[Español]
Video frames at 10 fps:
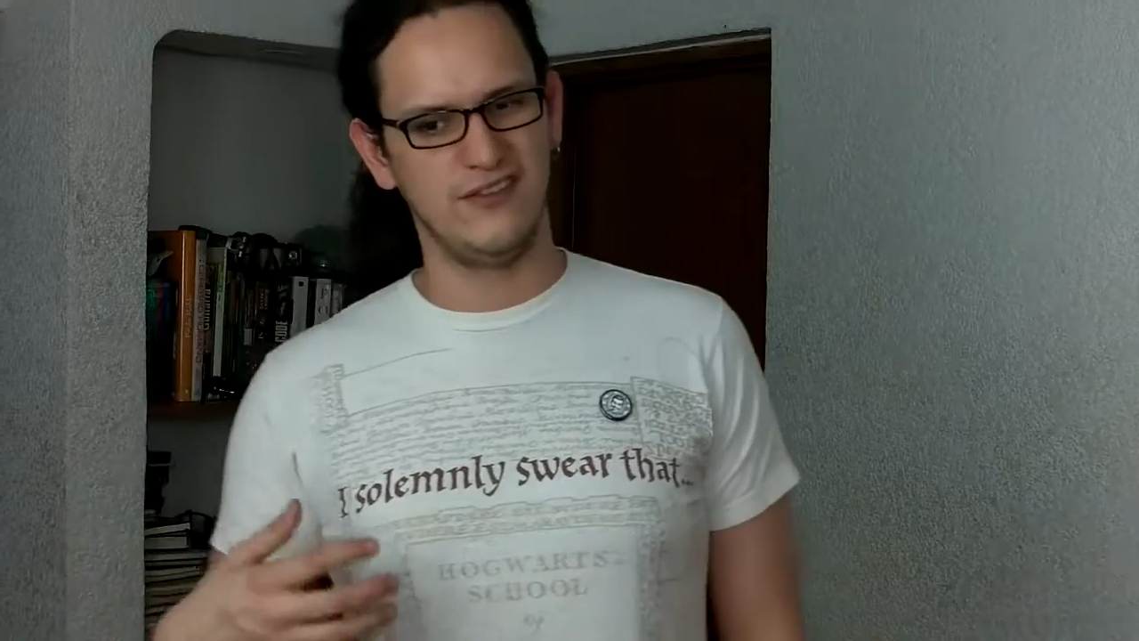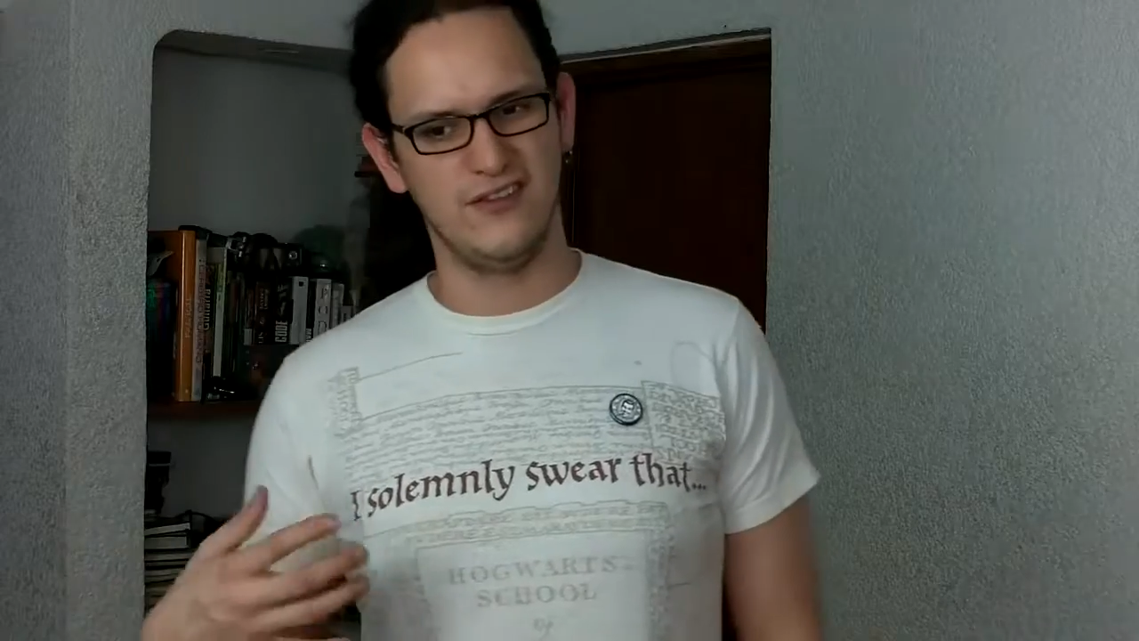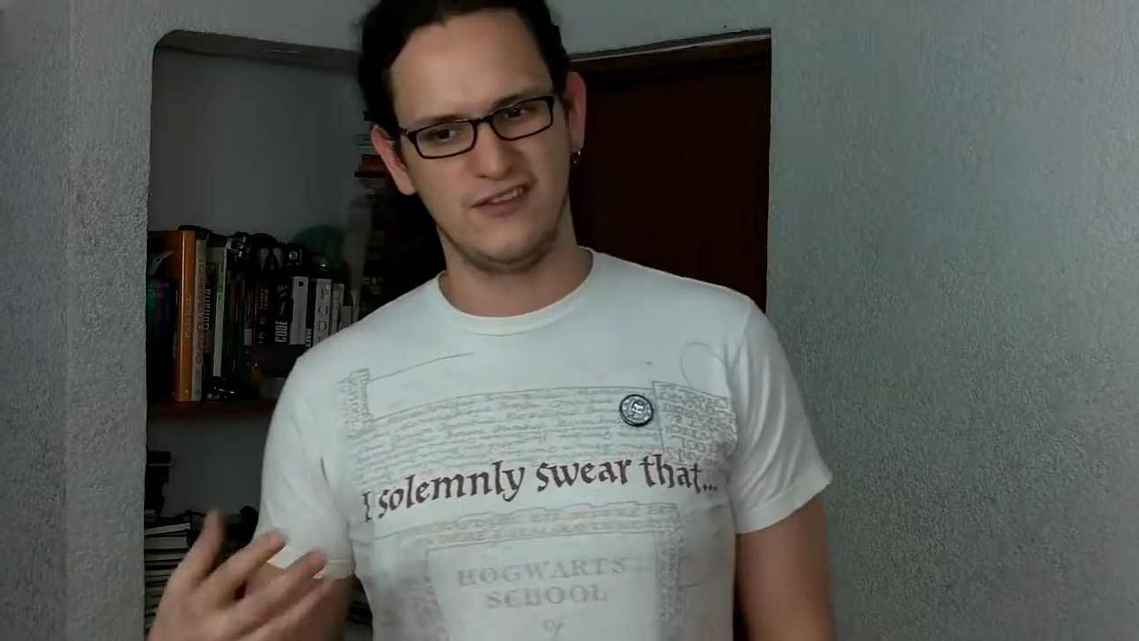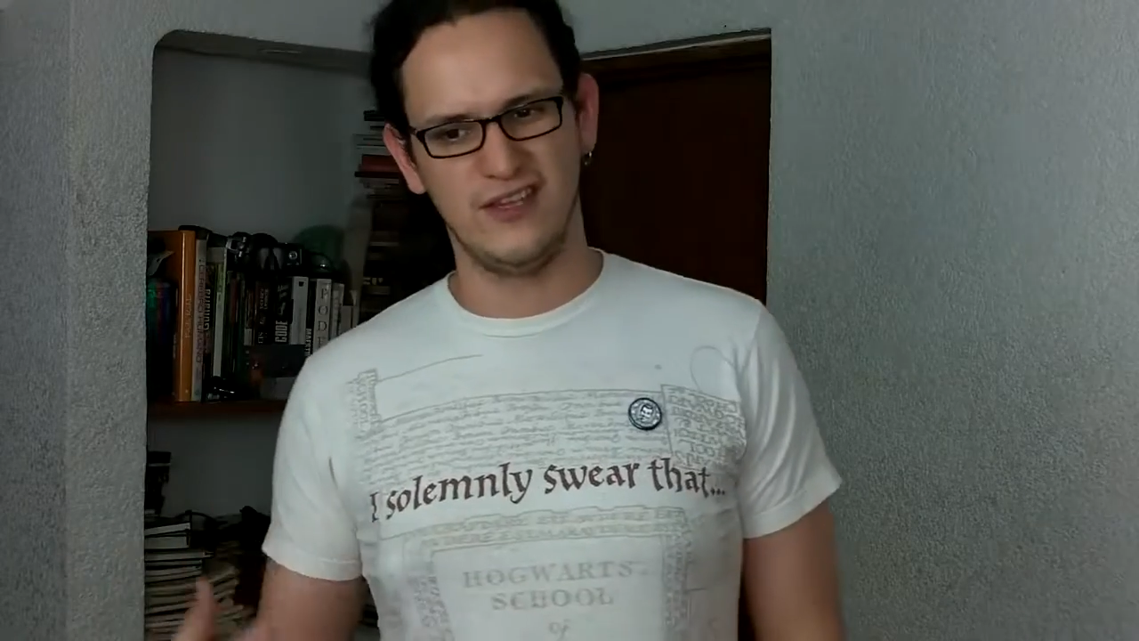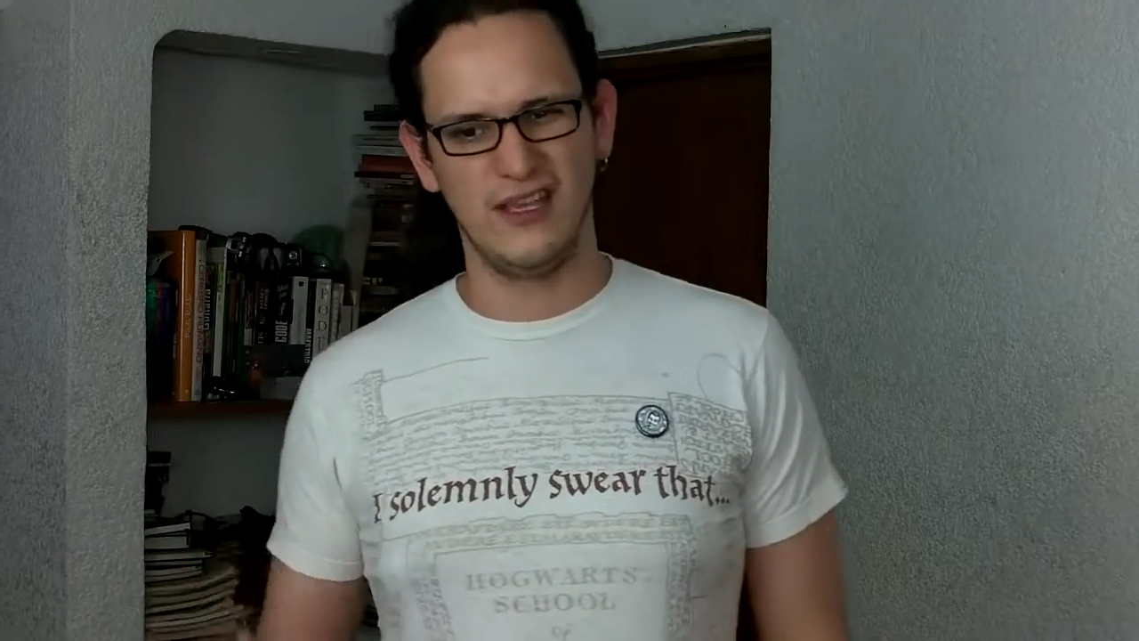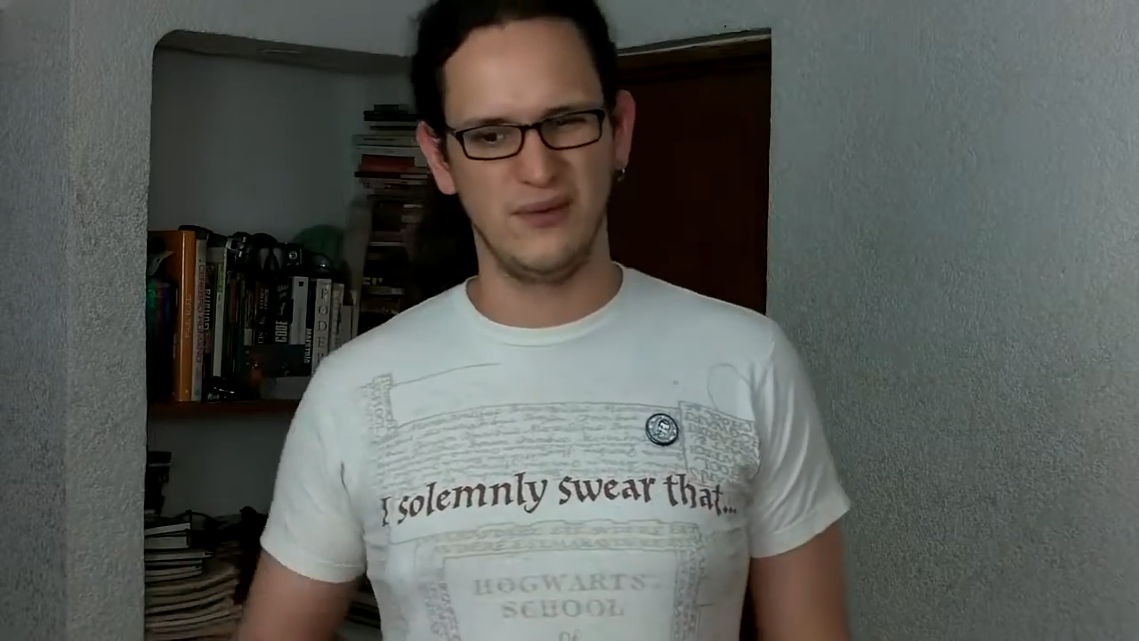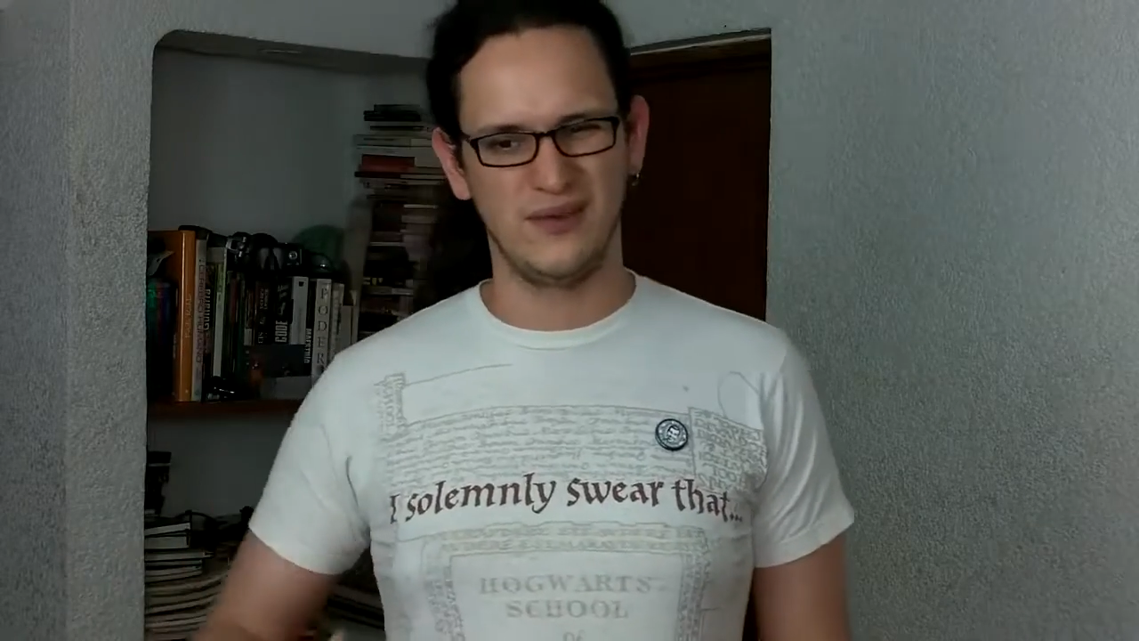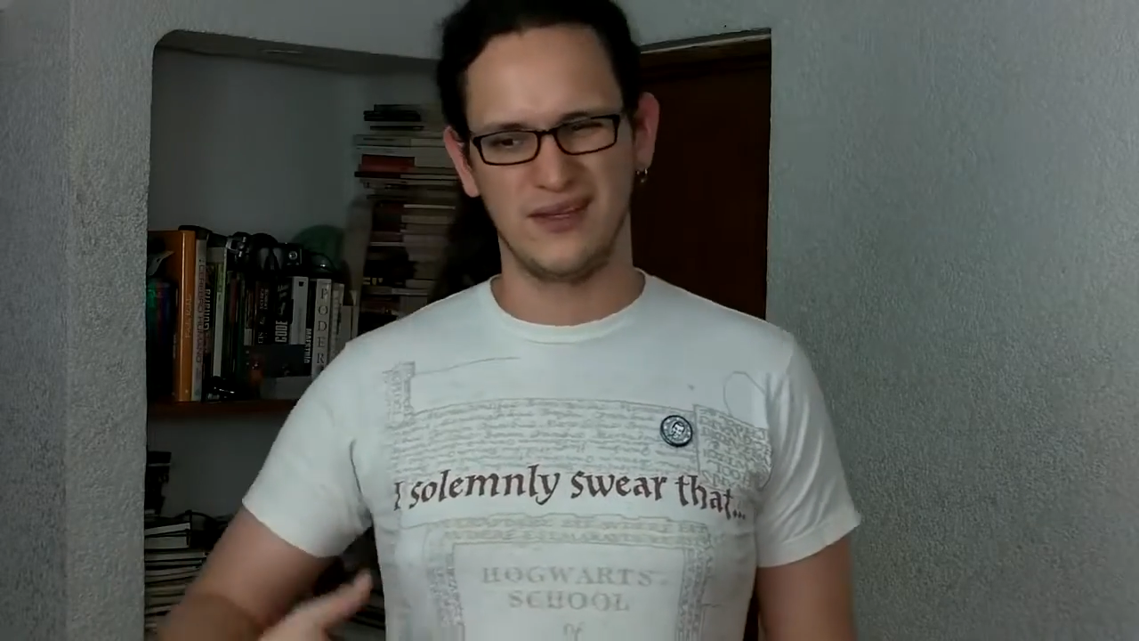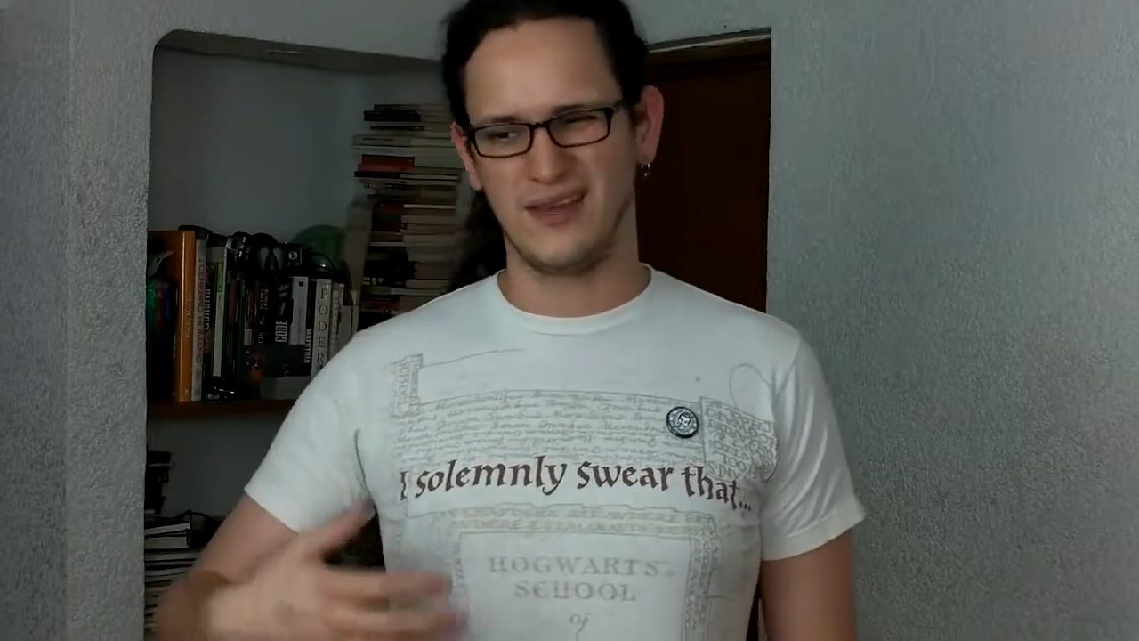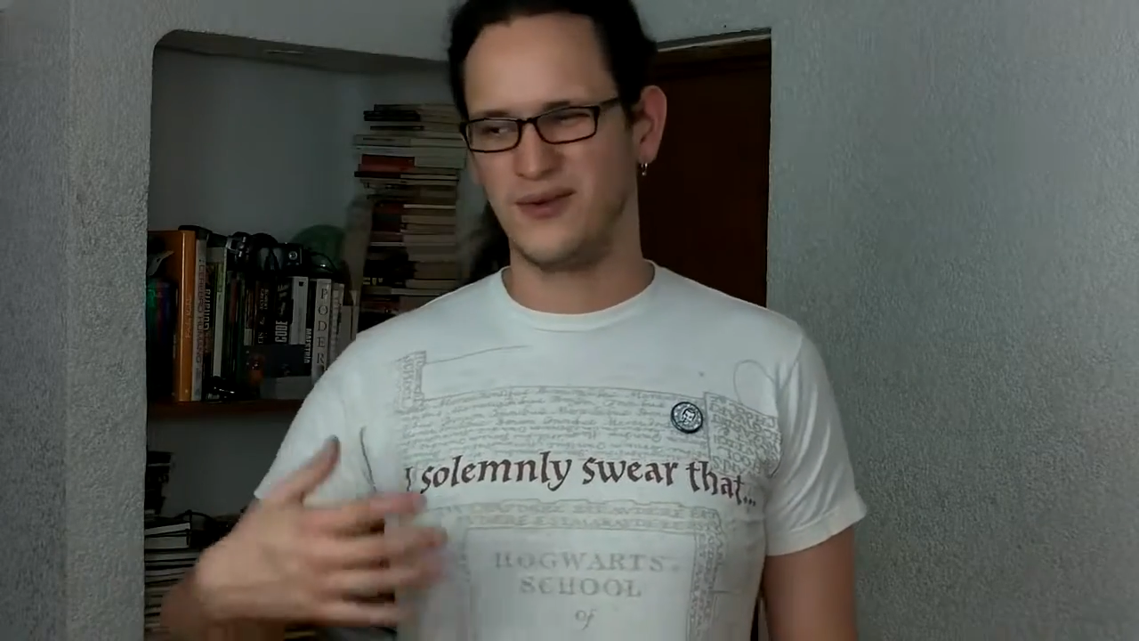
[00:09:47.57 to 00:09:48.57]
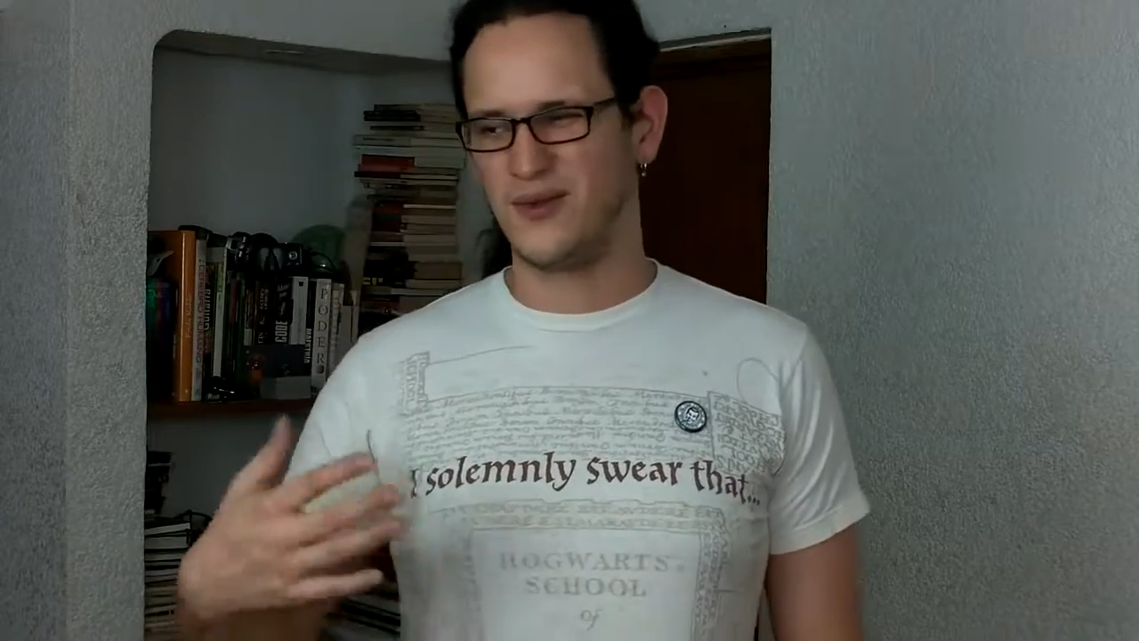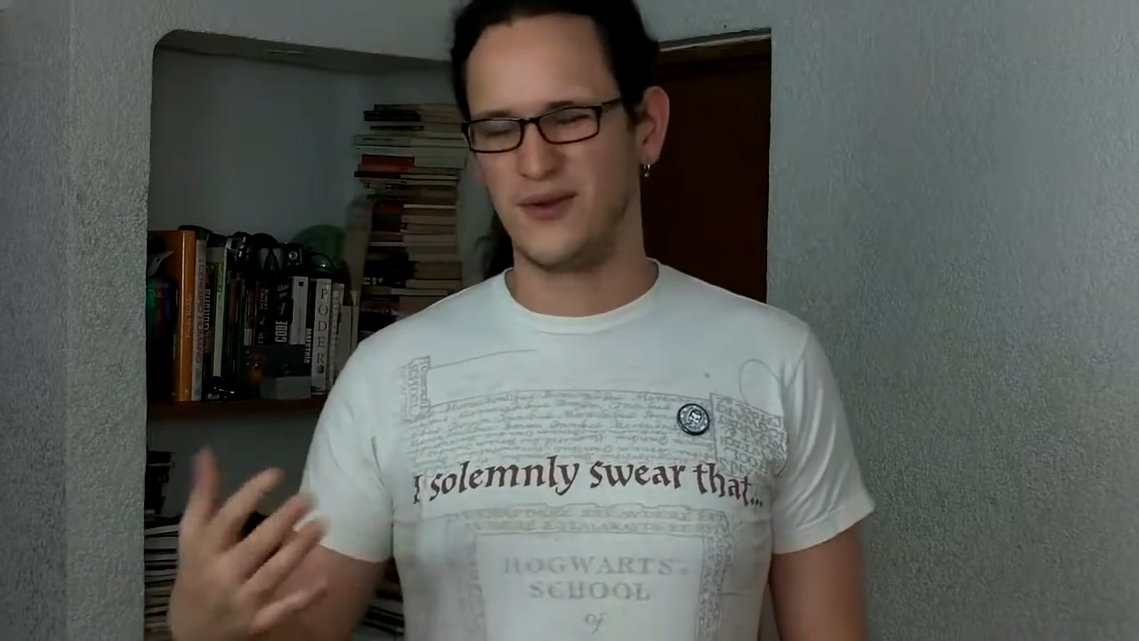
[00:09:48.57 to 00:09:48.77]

insistiendo y tratando